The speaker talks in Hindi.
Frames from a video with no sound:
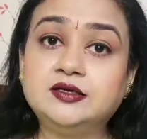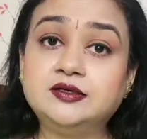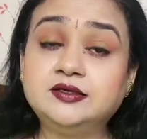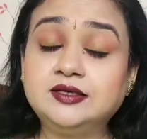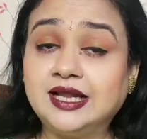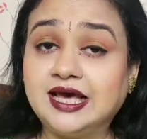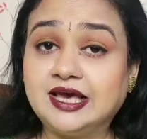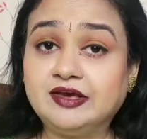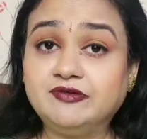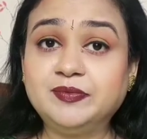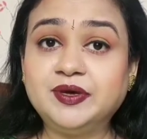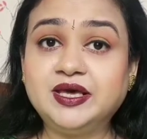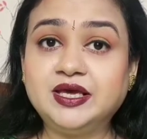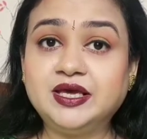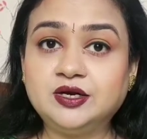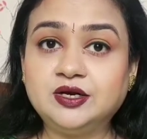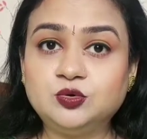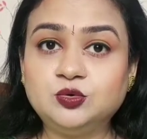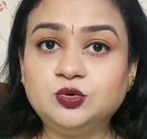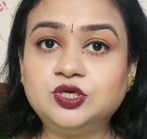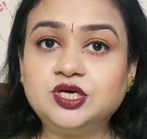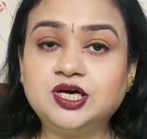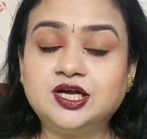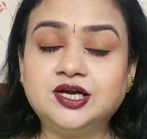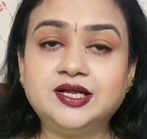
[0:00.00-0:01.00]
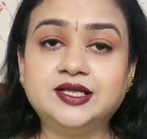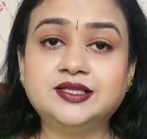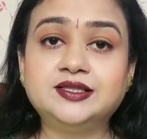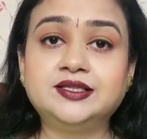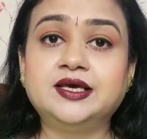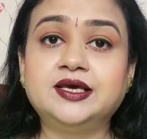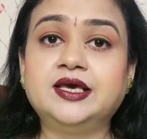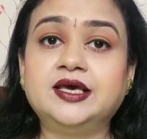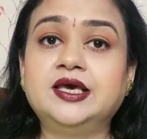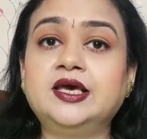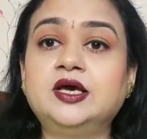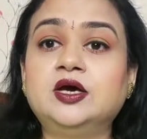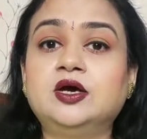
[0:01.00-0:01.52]
लाइफ में इंक्लूड कर लेते
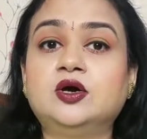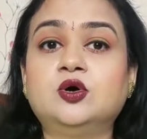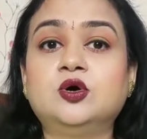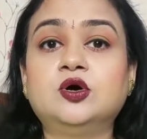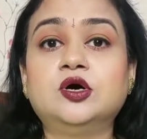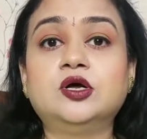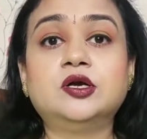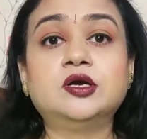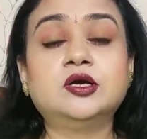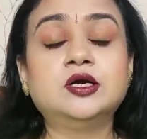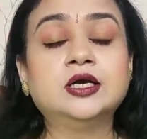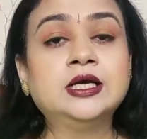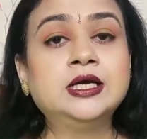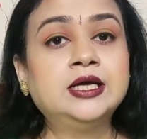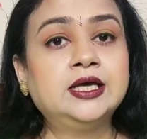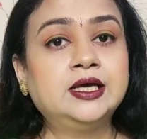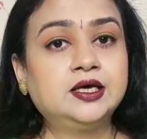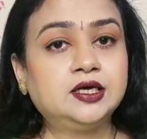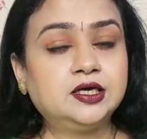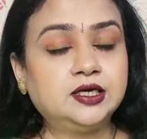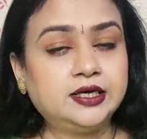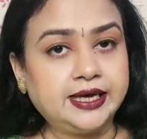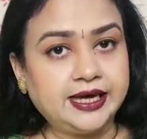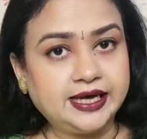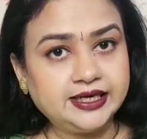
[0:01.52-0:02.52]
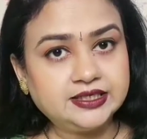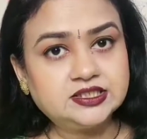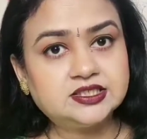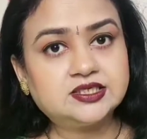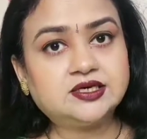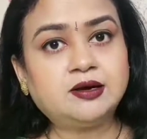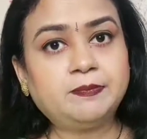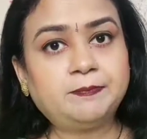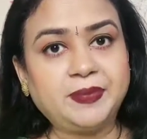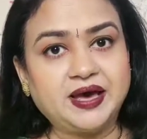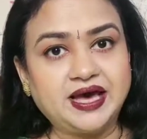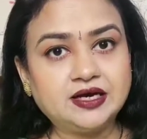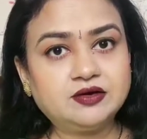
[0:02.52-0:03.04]
हैं और एग्स
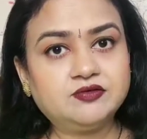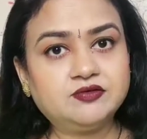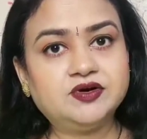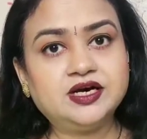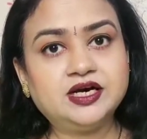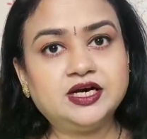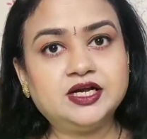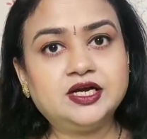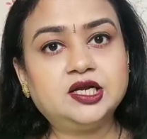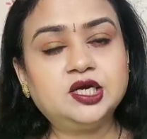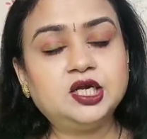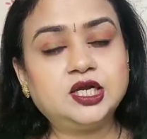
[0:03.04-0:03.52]
का पैक वगैरह